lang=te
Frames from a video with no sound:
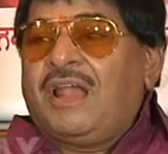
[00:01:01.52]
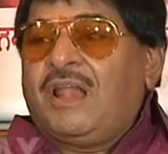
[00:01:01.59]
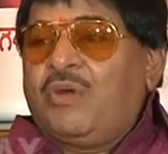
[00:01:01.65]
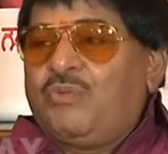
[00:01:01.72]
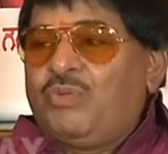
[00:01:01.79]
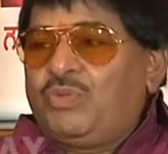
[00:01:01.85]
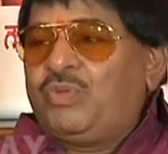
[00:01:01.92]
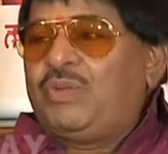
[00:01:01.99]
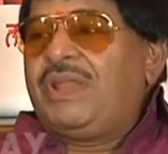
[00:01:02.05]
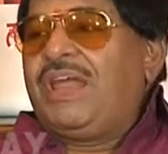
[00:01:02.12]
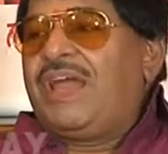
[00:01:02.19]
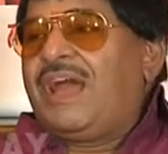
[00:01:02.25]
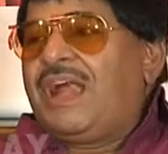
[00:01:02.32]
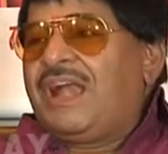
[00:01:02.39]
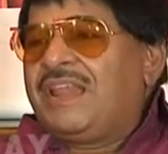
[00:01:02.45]
నవ్వుతూనే
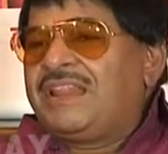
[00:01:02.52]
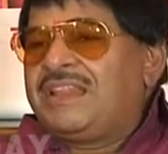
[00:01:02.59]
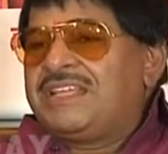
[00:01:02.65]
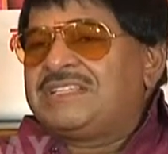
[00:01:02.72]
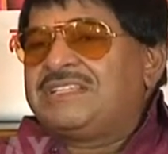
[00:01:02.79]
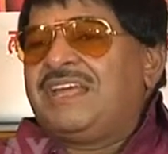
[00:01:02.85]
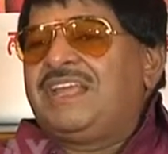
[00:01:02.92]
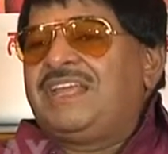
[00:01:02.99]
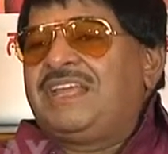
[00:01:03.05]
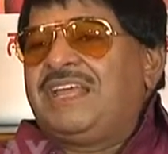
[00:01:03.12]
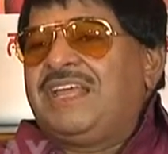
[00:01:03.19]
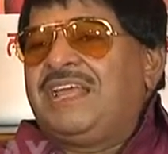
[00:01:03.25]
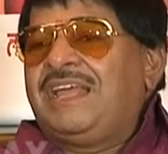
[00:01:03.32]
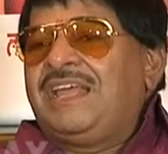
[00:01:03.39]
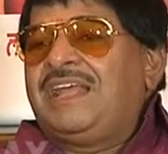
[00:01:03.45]

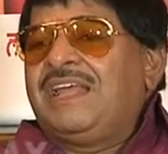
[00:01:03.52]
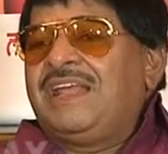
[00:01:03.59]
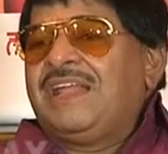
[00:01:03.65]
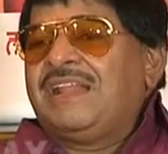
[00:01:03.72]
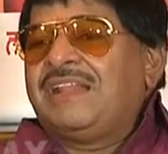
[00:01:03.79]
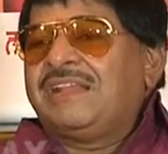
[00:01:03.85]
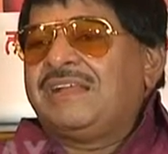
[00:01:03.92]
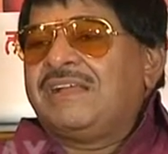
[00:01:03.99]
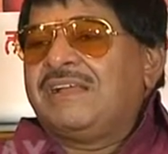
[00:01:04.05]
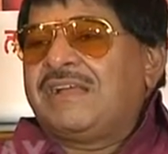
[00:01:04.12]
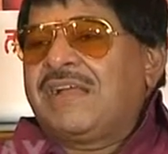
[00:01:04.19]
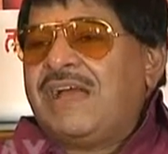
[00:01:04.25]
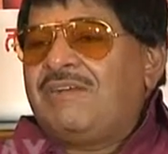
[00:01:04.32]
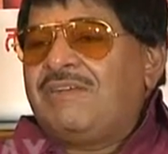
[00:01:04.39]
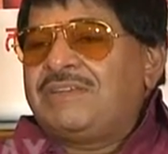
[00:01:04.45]
ఆనందిస్తానికి
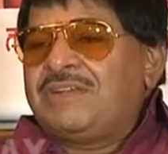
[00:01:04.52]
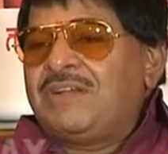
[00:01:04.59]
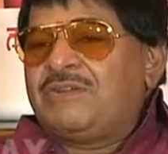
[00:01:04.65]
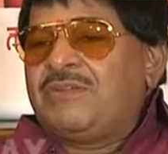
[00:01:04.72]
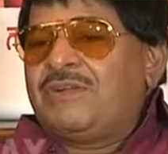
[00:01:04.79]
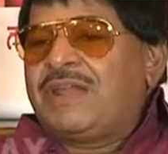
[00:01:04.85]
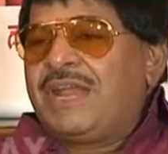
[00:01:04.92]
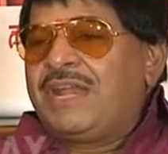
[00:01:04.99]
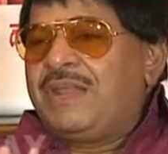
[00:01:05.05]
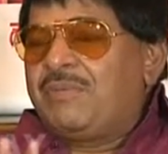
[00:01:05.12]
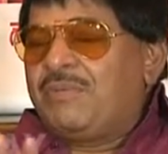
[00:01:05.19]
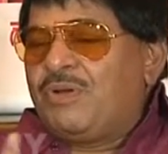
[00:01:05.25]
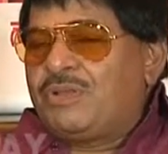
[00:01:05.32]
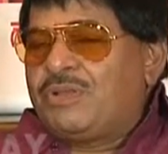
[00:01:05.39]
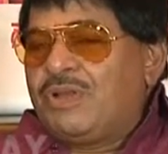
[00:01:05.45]
కావలసినటువంటి అన్ని
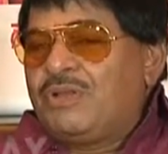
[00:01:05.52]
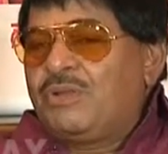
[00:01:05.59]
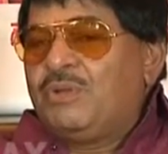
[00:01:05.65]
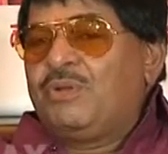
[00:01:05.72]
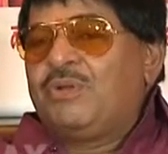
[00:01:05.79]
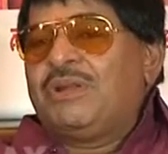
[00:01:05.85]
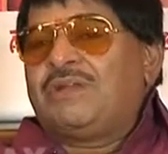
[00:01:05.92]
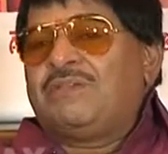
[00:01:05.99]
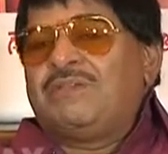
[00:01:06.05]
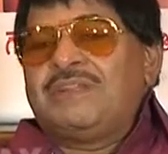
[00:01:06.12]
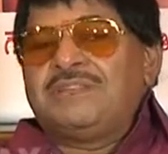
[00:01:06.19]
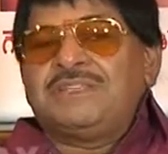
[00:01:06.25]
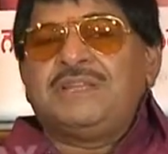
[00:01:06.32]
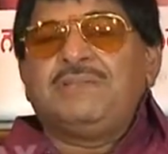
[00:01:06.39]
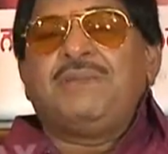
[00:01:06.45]
మోతాదులు
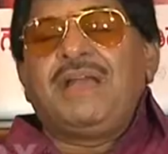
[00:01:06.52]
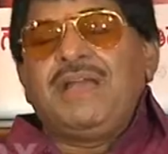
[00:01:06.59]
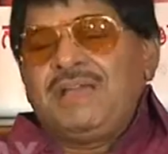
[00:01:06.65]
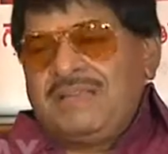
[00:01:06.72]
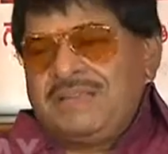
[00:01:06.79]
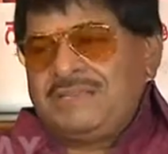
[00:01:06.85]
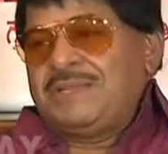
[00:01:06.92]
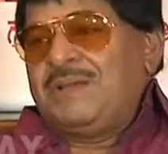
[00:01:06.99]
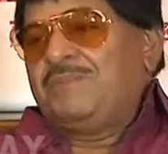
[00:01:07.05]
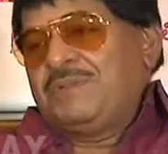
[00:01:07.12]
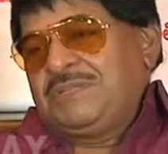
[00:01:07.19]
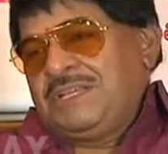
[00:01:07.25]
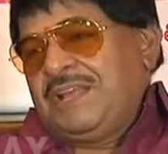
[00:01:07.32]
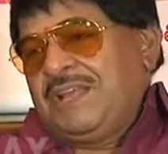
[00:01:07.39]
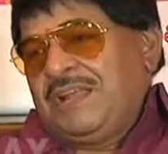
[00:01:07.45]
ఉన్నటువంటి సినిమా జంప్
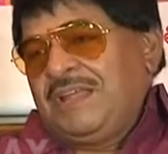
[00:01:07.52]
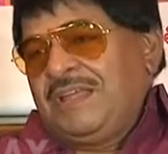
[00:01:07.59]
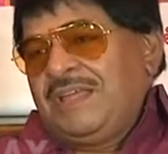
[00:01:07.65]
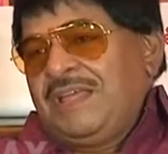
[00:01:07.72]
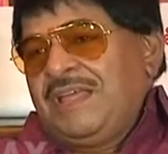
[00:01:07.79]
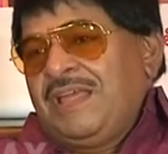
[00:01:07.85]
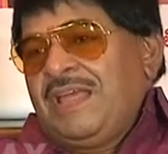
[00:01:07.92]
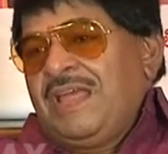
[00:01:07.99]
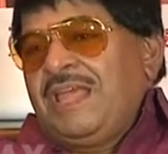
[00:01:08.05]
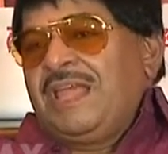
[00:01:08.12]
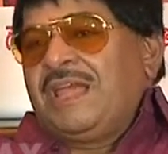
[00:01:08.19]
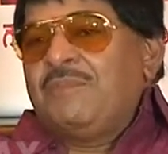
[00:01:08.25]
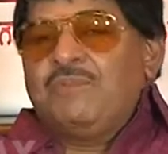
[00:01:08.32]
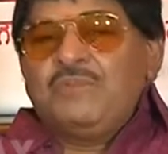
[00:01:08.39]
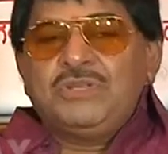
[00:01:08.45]
జినాని
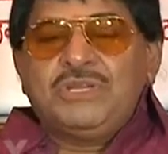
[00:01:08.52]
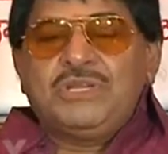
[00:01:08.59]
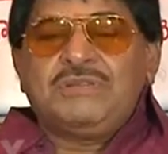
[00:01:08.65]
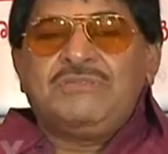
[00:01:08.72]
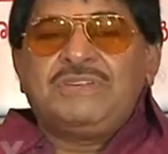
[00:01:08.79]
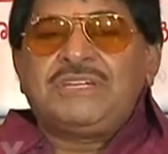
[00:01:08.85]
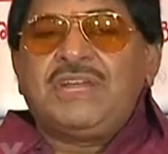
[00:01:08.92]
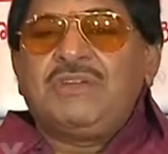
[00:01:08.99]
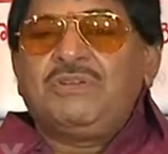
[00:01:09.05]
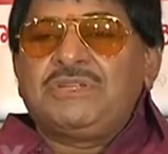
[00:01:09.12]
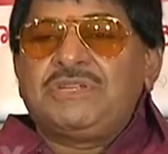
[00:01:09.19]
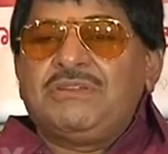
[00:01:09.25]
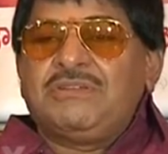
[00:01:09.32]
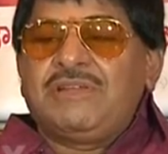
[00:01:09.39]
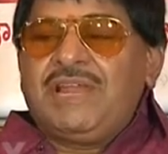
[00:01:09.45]
ఇక మ్యూజిక్ విషయానికి
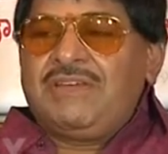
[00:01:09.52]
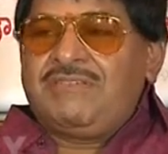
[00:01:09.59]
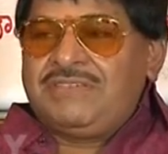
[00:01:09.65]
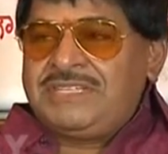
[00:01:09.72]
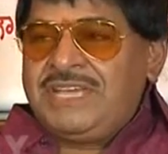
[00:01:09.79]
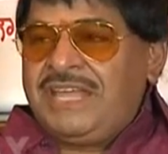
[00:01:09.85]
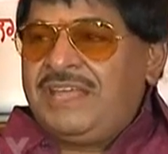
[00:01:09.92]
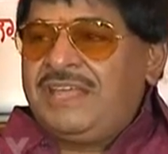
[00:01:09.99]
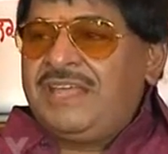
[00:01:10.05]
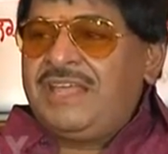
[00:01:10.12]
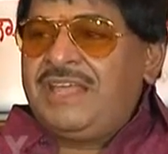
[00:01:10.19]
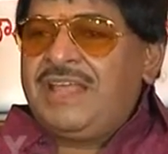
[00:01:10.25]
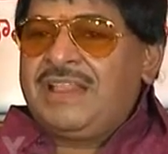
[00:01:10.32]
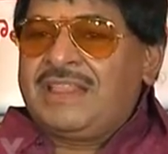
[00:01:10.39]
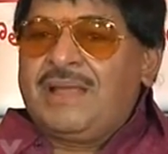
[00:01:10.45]
వచ్చేటట్టుగా విజయ్
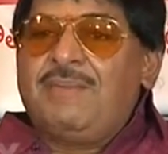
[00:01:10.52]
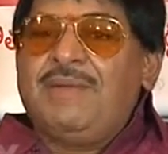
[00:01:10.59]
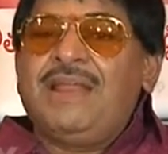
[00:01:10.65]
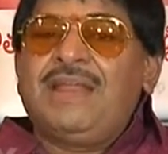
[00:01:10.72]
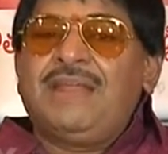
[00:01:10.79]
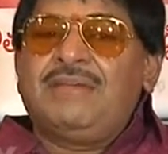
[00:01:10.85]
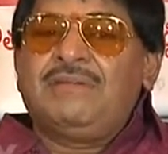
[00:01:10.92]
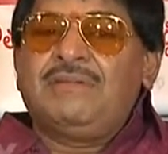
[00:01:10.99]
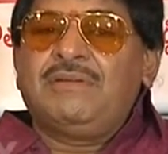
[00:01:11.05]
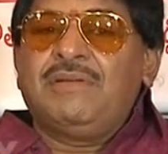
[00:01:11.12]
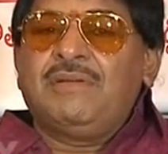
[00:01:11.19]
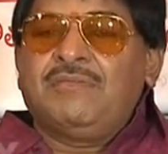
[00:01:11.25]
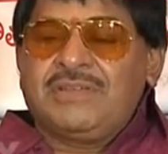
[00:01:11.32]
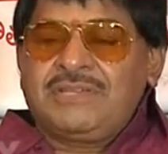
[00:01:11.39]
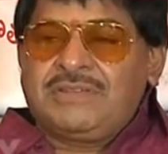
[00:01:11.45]
తమిళన్
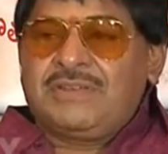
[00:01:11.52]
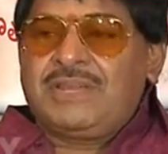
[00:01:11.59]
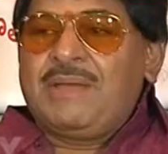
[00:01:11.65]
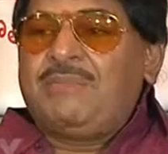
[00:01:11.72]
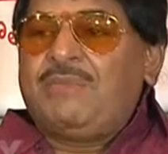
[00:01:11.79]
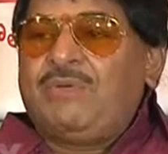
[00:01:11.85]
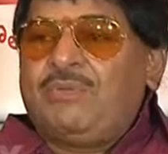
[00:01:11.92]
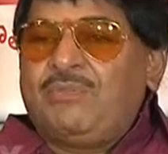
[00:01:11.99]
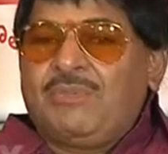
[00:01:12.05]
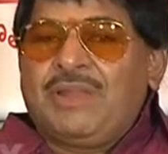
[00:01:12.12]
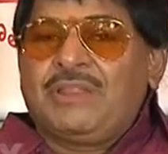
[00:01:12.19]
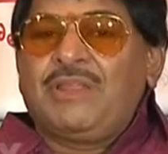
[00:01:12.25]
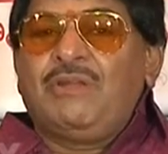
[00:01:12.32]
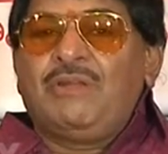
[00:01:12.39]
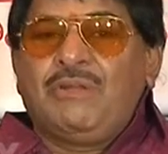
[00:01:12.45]
ఫస్ట్ టైము మన
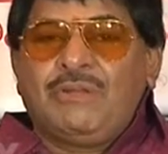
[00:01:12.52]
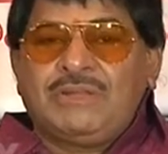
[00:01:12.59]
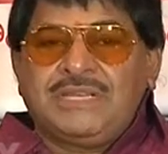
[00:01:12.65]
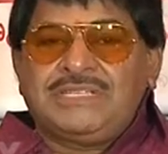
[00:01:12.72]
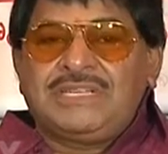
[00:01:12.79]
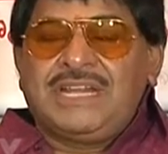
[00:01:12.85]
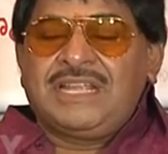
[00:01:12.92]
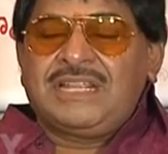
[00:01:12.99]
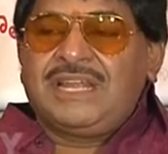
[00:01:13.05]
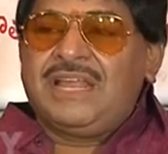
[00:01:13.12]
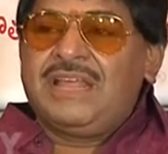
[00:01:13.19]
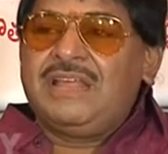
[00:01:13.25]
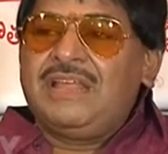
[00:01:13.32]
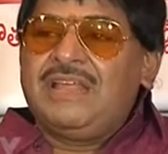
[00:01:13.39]
తెలుగులో చేశాడైనా